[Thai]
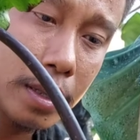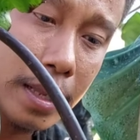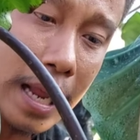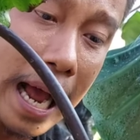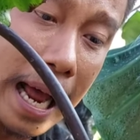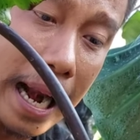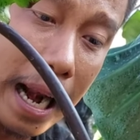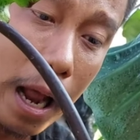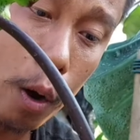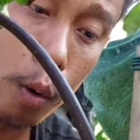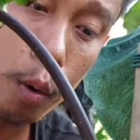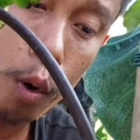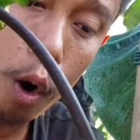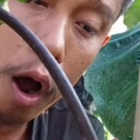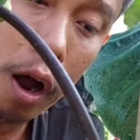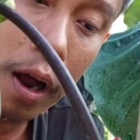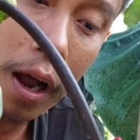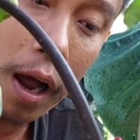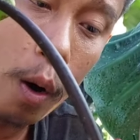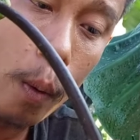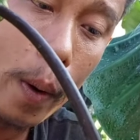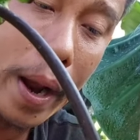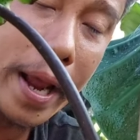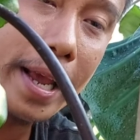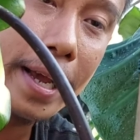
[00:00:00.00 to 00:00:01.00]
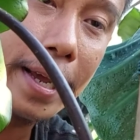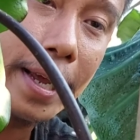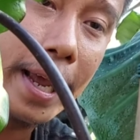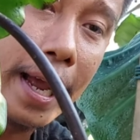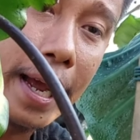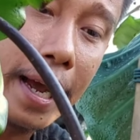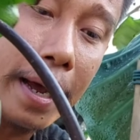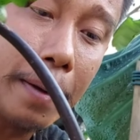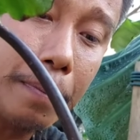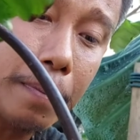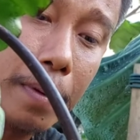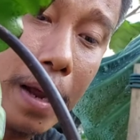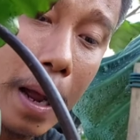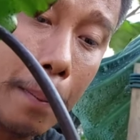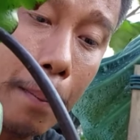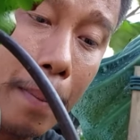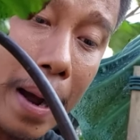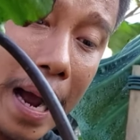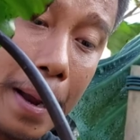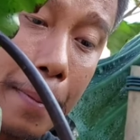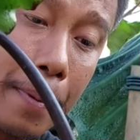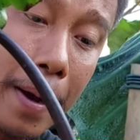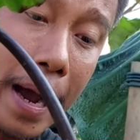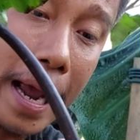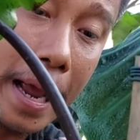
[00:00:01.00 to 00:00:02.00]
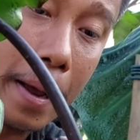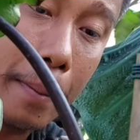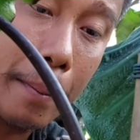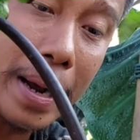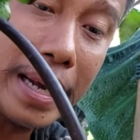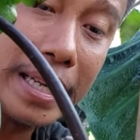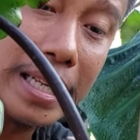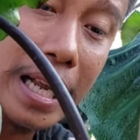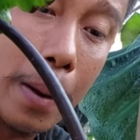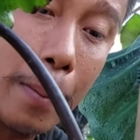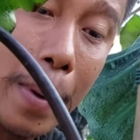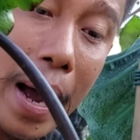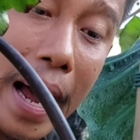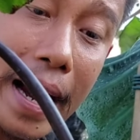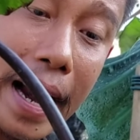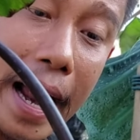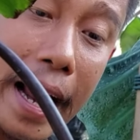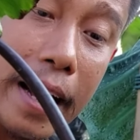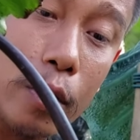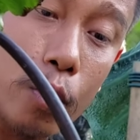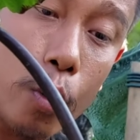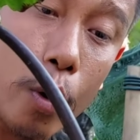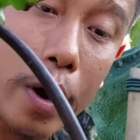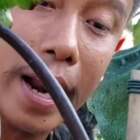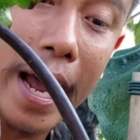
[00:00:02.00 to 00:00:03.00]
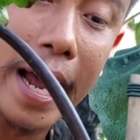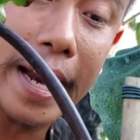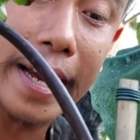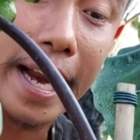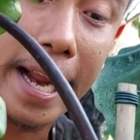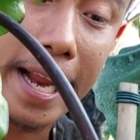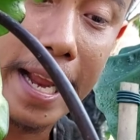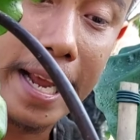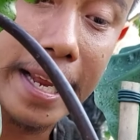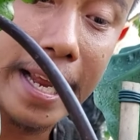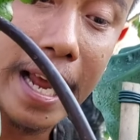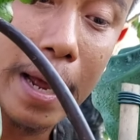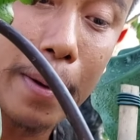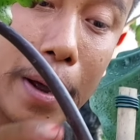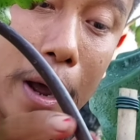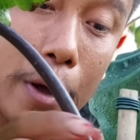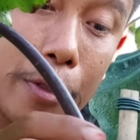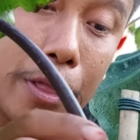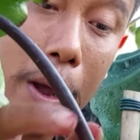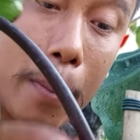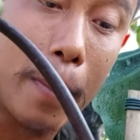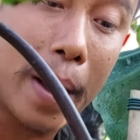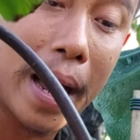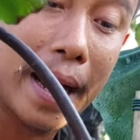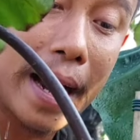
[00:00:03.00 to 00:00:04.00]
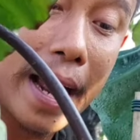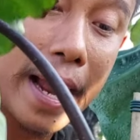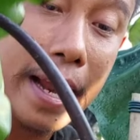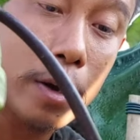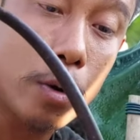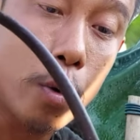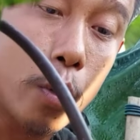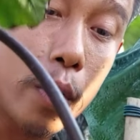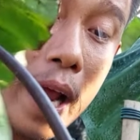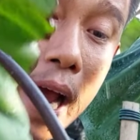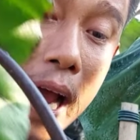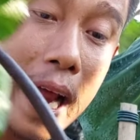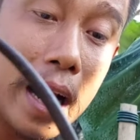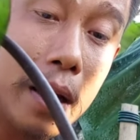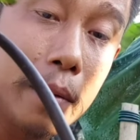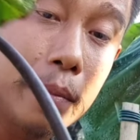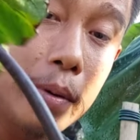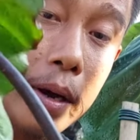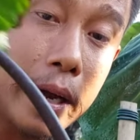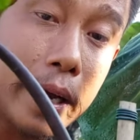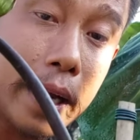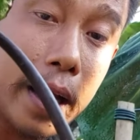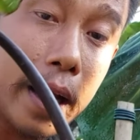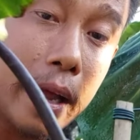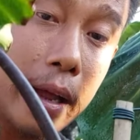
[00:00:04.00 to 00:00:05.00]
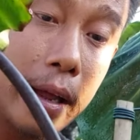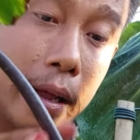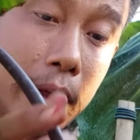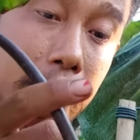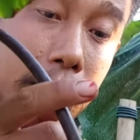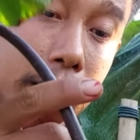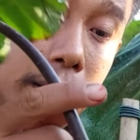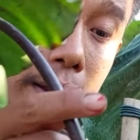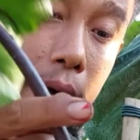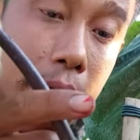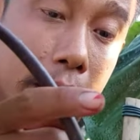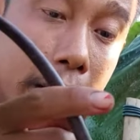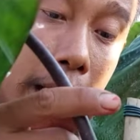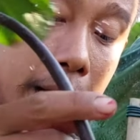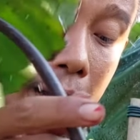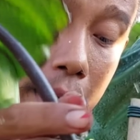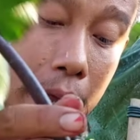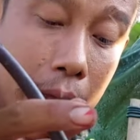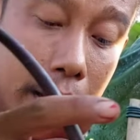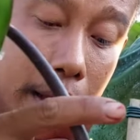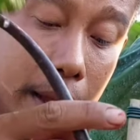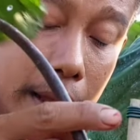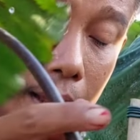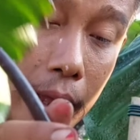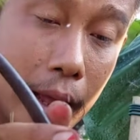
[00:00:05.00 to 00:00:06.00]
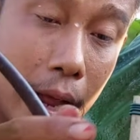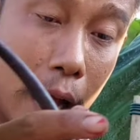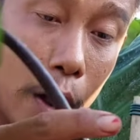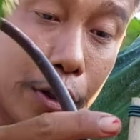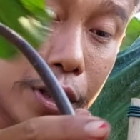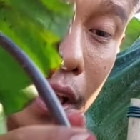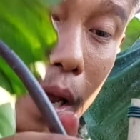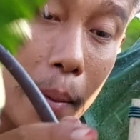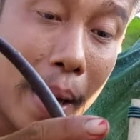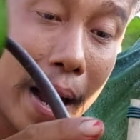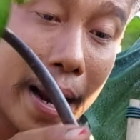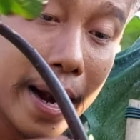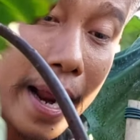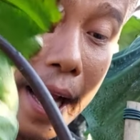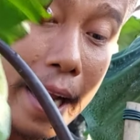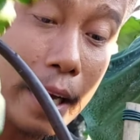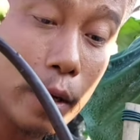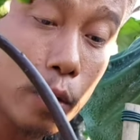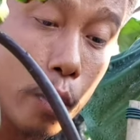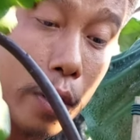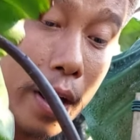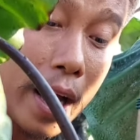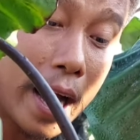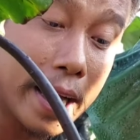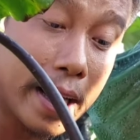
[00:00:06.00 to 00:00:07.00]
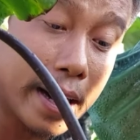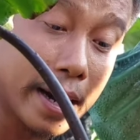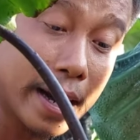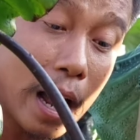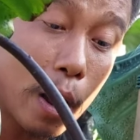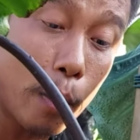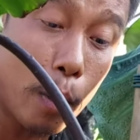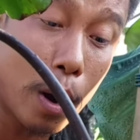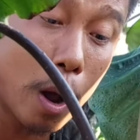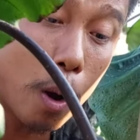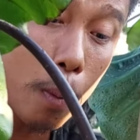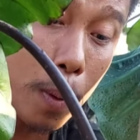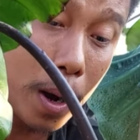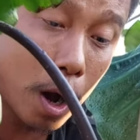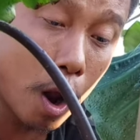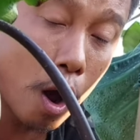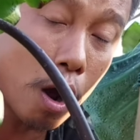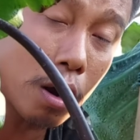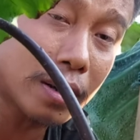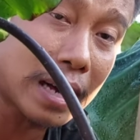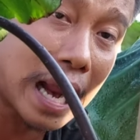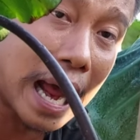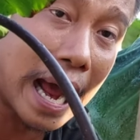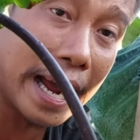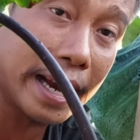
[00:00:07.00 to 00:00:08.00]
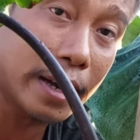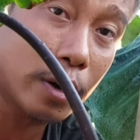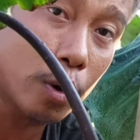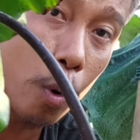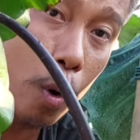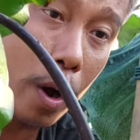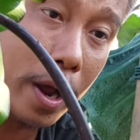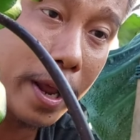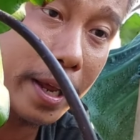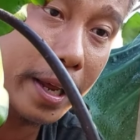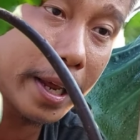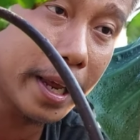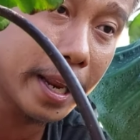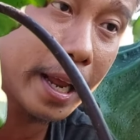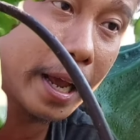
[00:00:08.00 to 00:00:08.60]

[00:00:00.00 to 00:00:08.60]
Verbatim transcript: ถ้าเราล็อกเขาไว้อย่างเงี้ยครับ กับไม้ไผ่ไม่สามารถให้ตัวได้แต่อย่างเงี้ยเขาสามารถให้ตัวได้นะเพื่อนเนี่ยเนี่ยเขาสามารถให้ตัวได้ แต่ถ้าว่าเราไปล็อกตายตัวอย่าง